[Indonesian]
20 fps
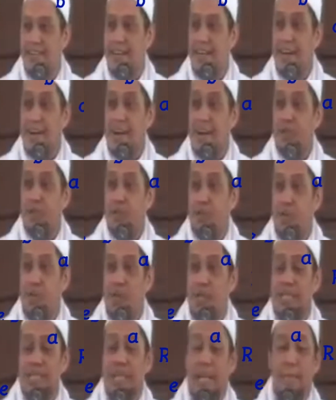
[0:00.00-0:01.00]

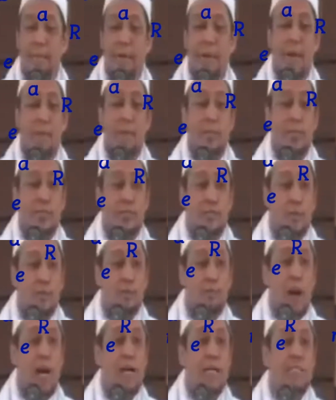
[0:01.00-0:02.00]
Rasulullah tidak pernah
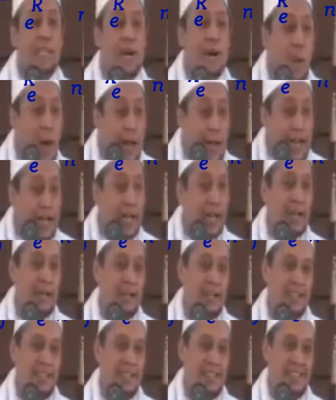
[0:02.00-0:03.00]
mencium bangsawan,
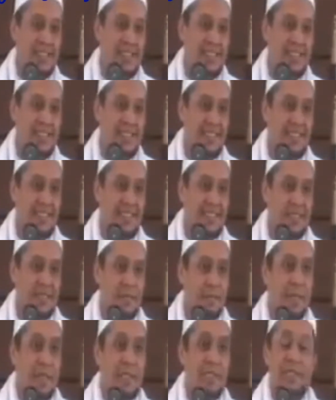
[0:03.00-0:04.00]

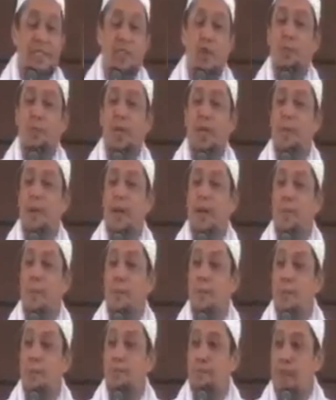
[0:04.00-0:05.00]
mencium daripada
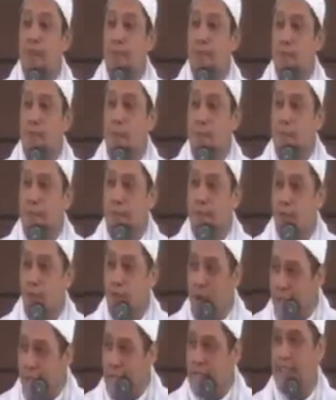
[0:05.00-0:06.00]
pemimpin-pemimpin
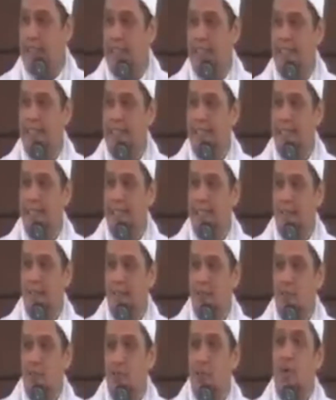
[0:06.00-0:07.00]
Quraisy,
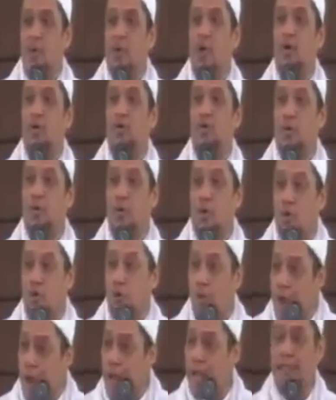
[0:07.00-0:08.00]
tokoh-tokoh
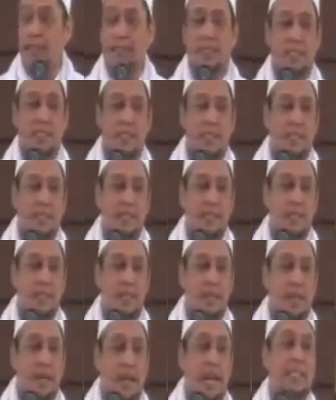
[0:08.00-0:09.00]
Quraisy,
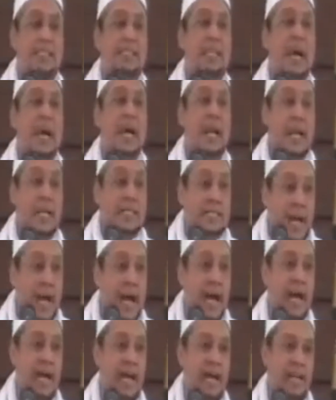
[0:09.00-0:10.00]

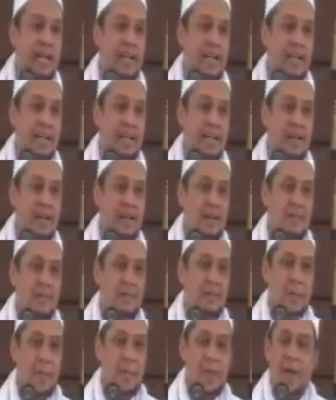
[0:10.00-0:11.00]
raja-raja,
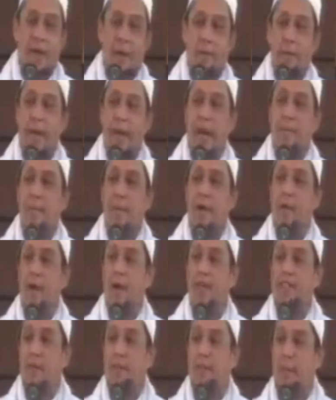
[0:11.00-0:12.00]
ya para
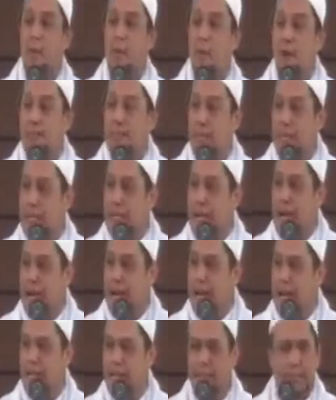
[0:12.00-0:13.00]
penguasa-penguasa
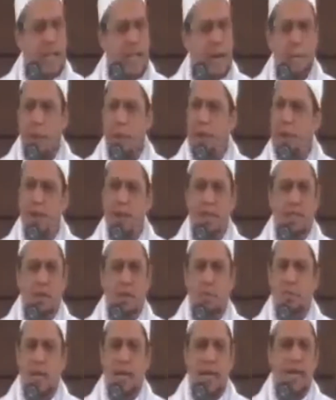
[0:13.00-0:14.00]
negara tidak pernah
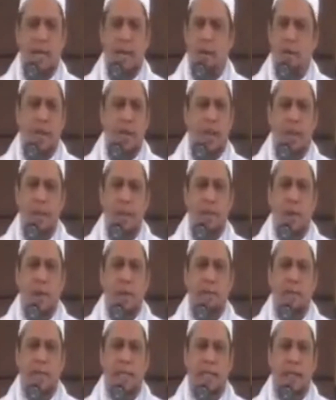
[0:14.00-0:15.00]
dicium tangannya oleh Nabi
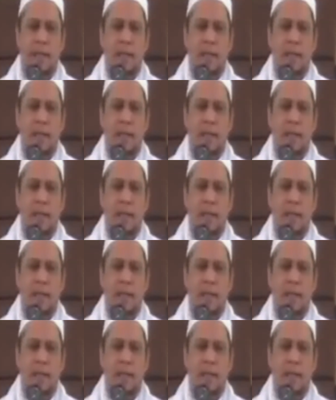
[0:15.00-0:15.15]
Muhammad